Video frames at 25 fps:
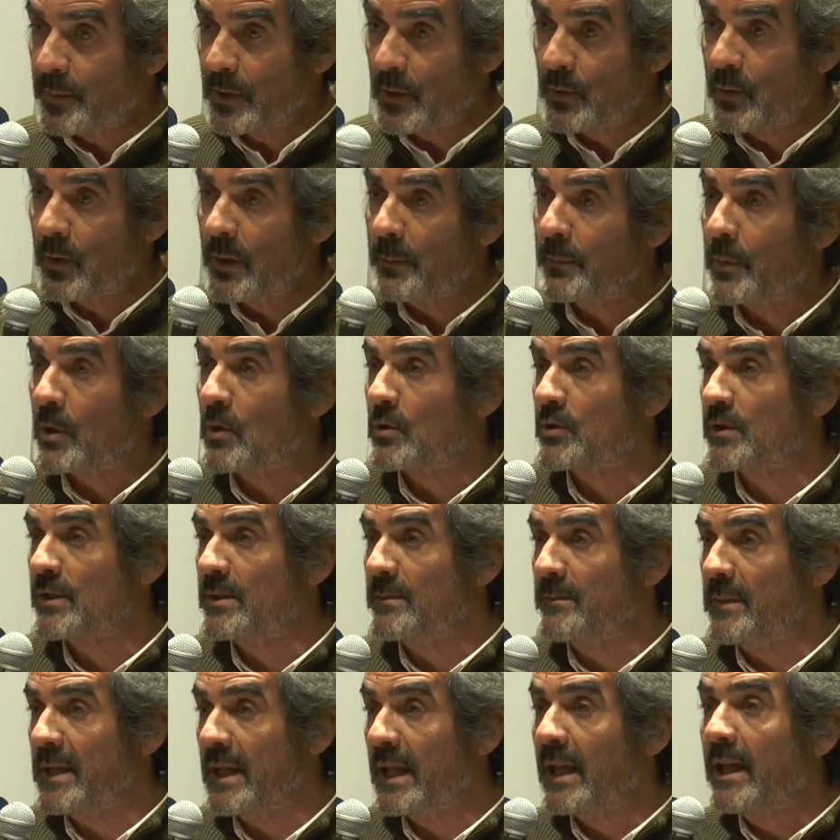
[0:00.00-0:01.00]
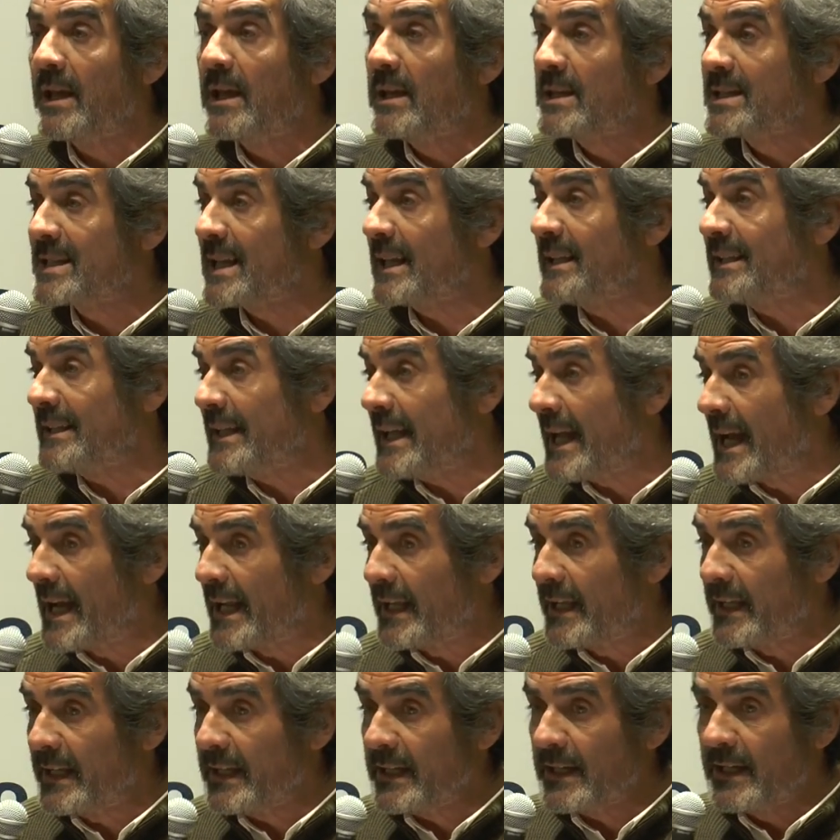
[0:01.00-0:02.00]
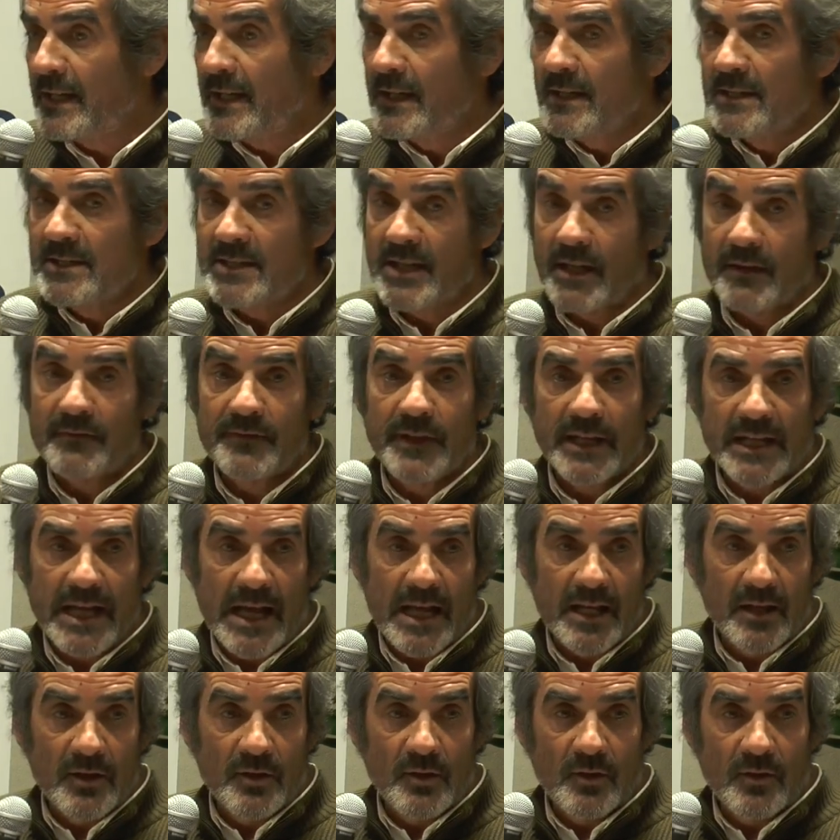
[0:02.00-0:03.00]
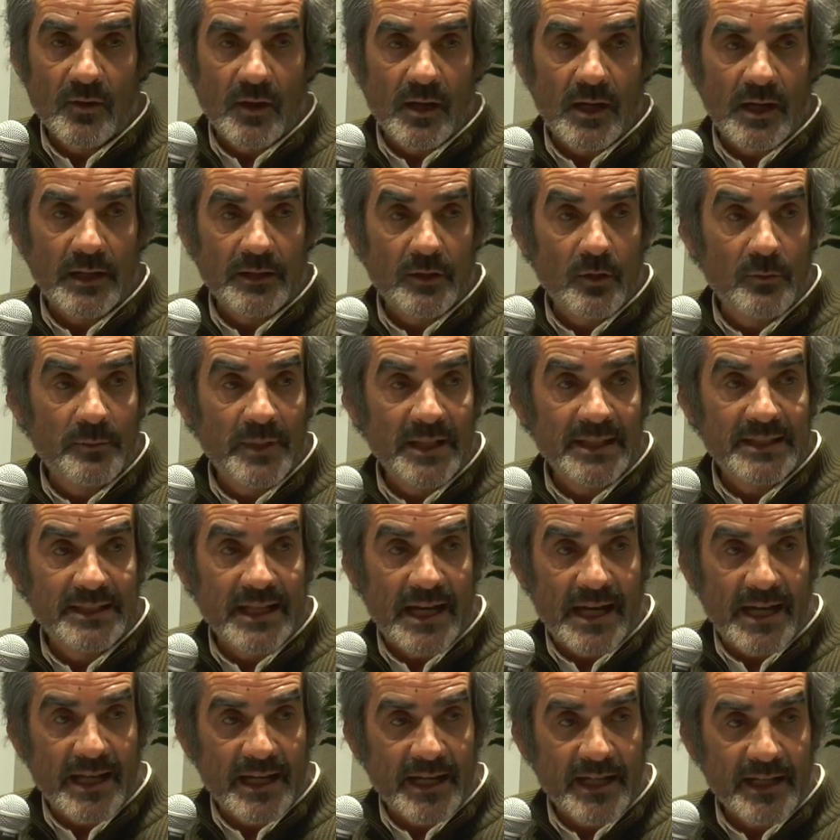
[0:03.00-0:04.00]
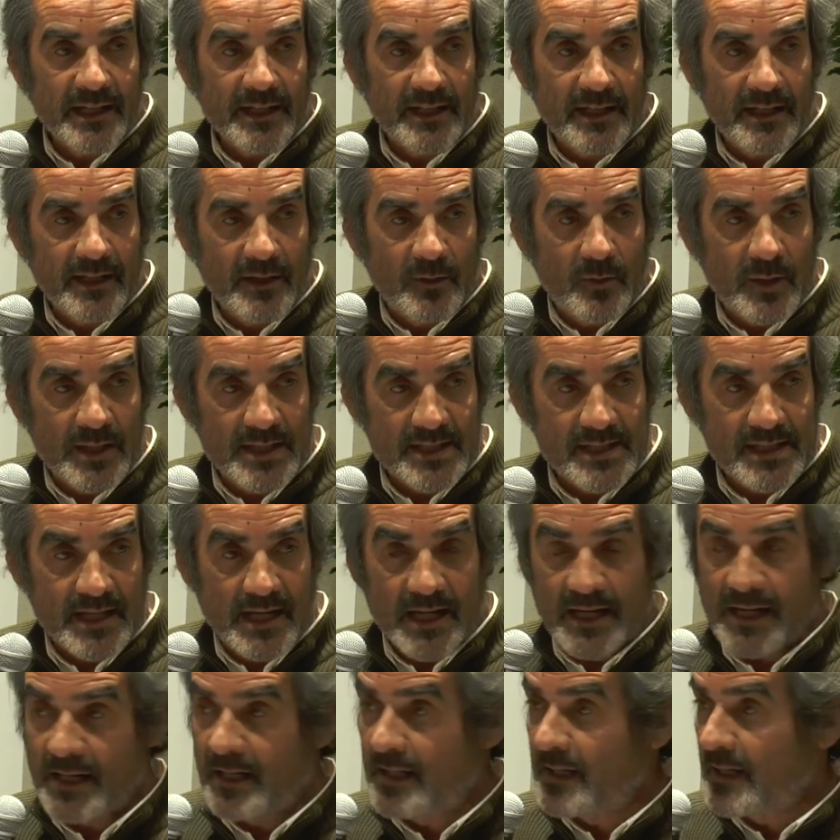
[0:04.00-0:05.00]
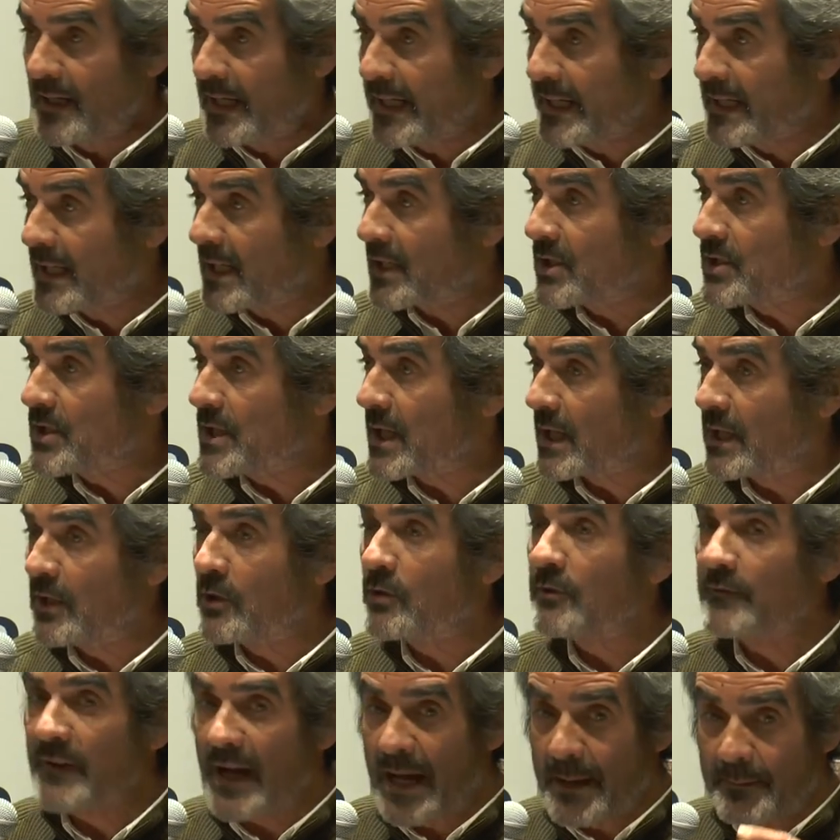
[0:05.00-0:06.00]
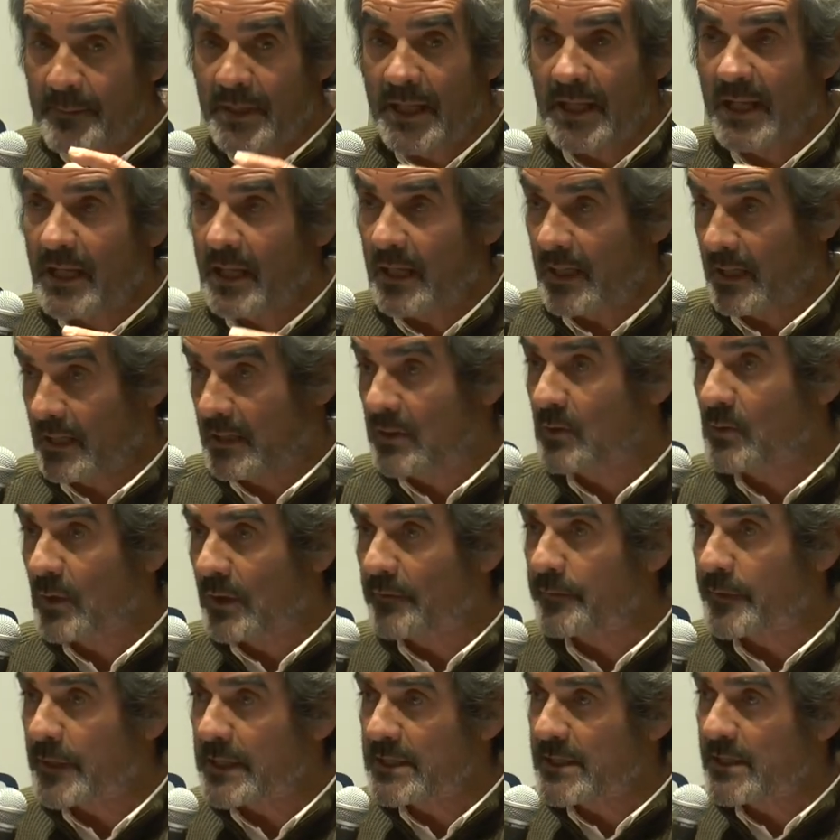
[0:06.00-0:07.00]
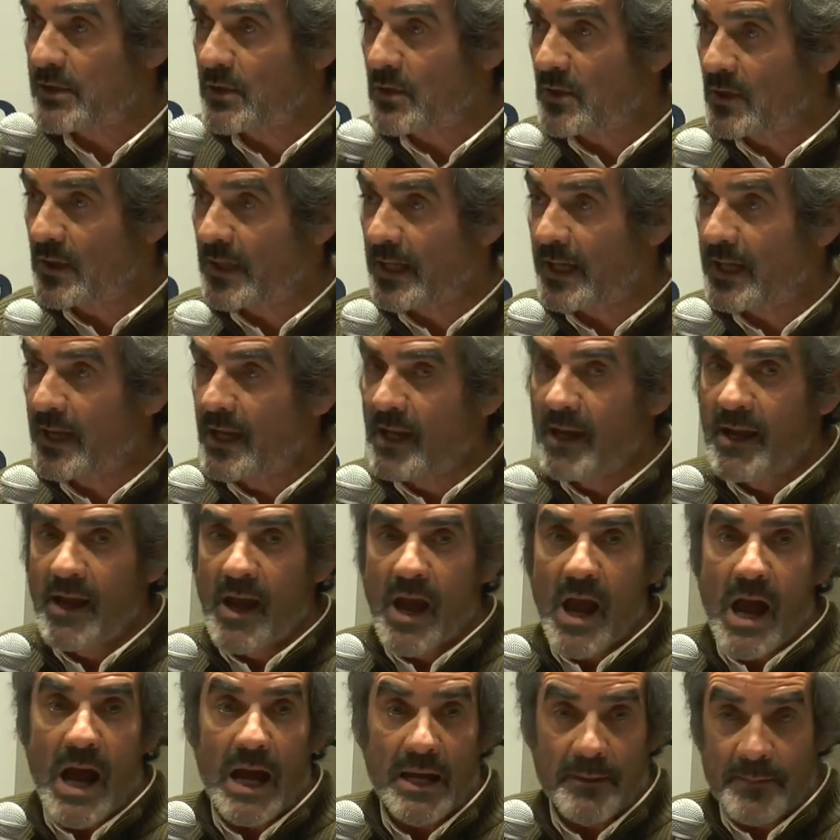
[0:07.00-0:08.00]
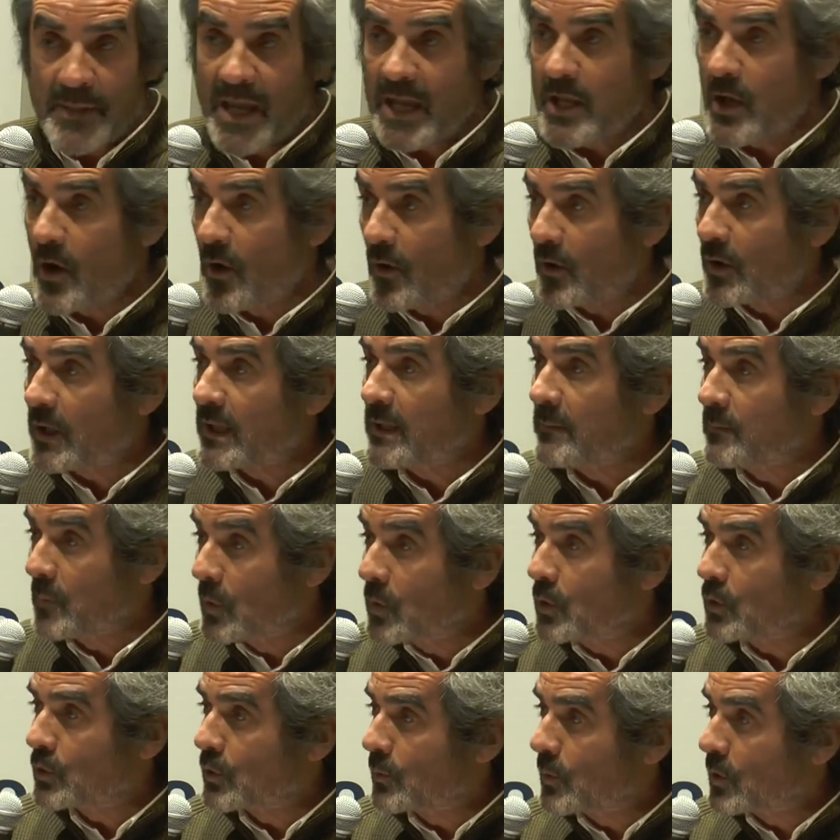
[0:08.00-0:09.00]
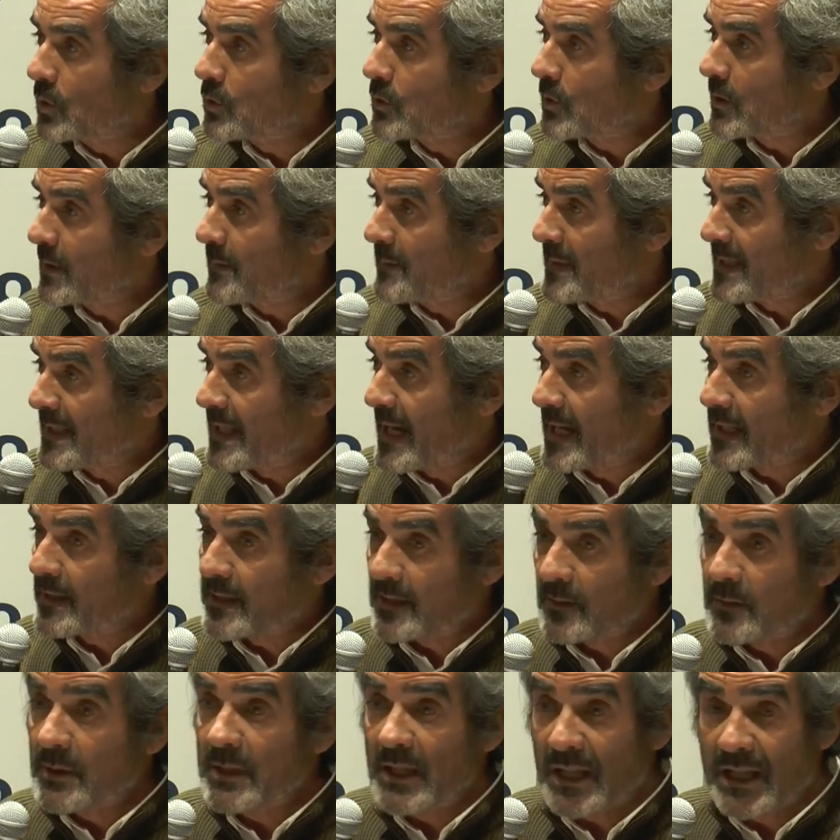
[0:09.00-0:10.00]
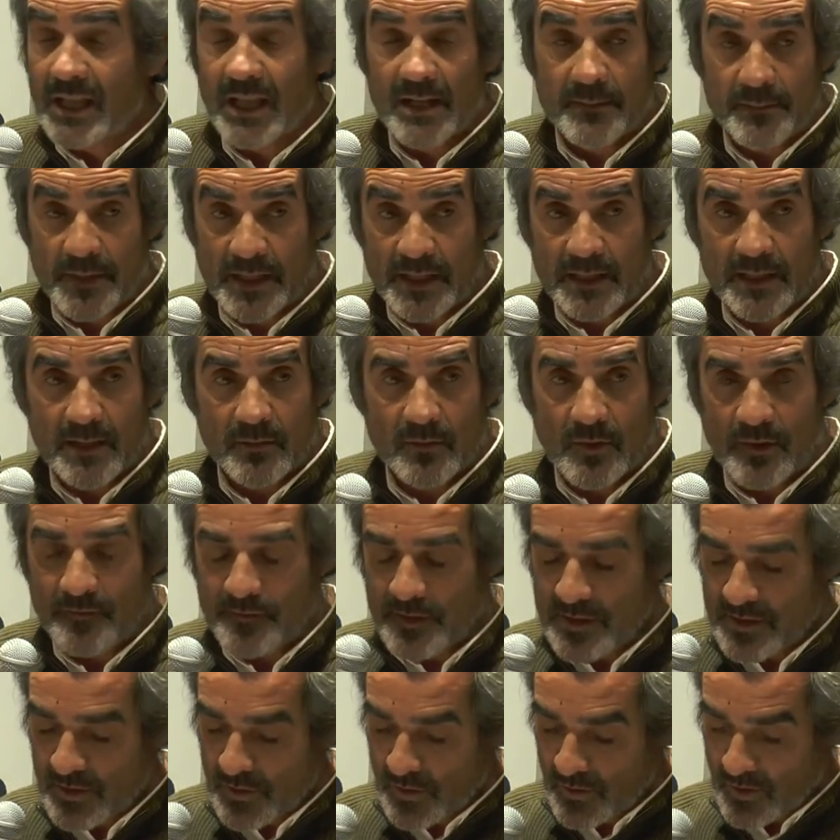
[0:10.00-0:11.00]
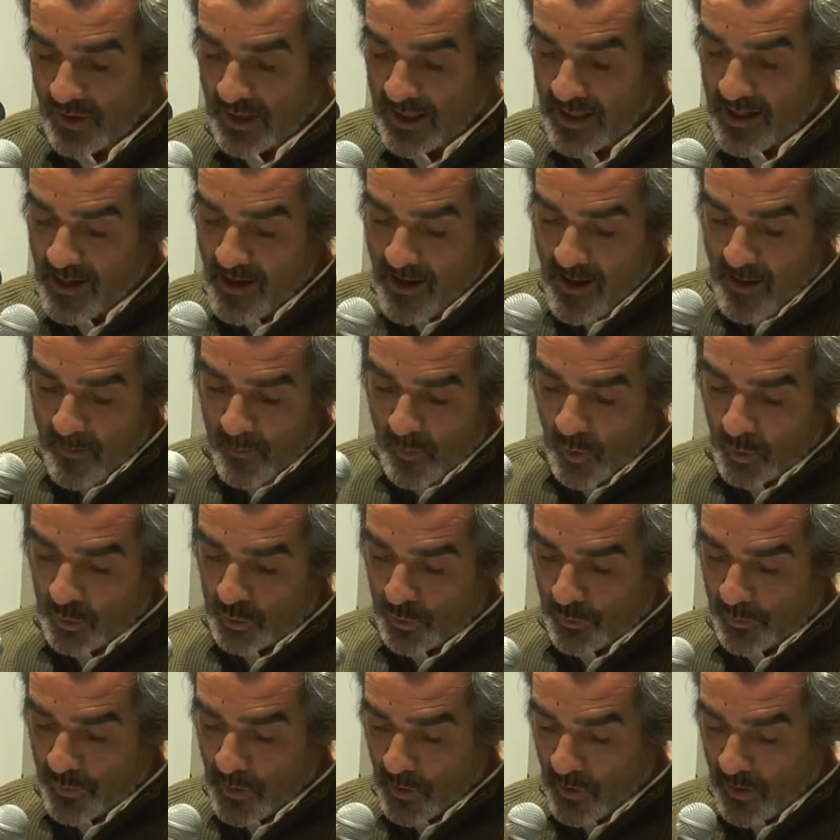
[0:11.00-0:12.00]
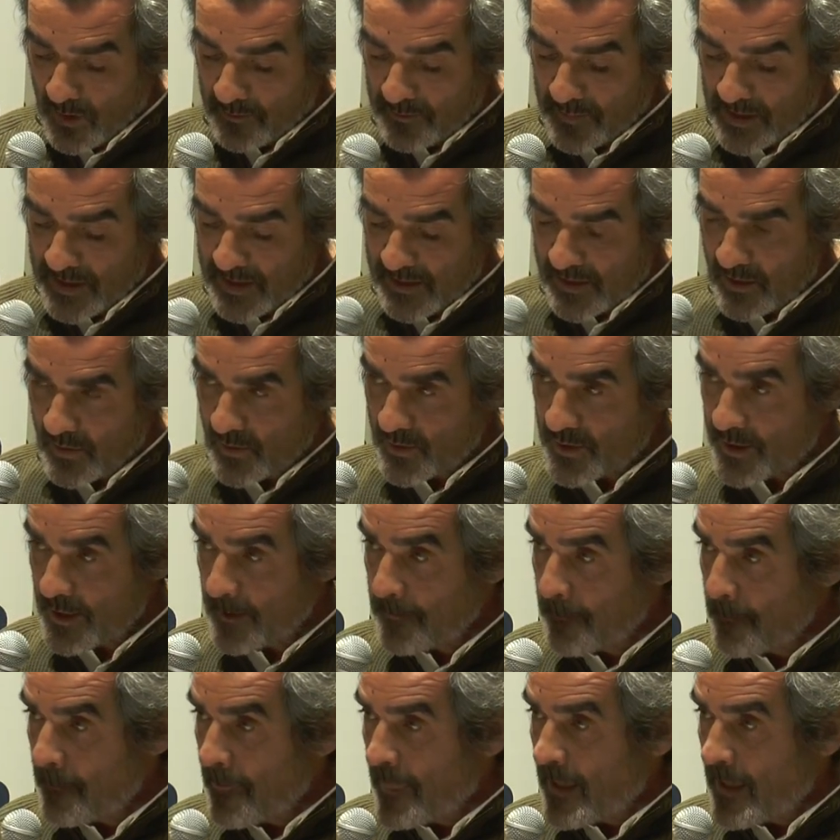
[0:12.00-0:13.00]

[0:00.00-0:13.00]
per cui i prossimi 7 anni serviranno ad aumentare eh, questa eh, energia rinnovabile di una frazione ai miei occhi molto molto limitata, quindi chiaramente una visione molto poco ambiziosa.